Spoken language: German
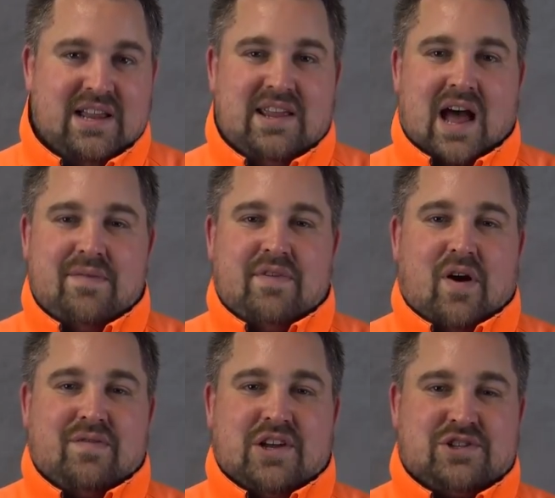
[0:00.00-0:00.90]
dann klick
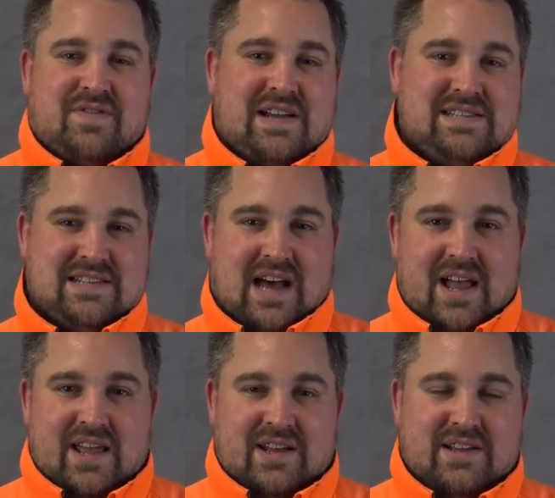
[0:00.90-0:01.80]
hier einfach auf das
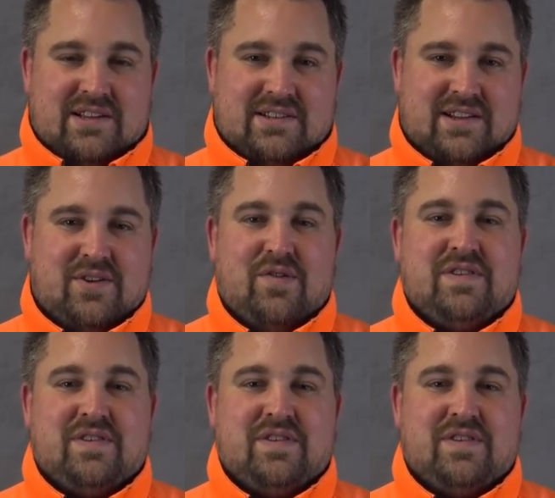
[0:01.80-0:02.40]
schwarze Dreieck,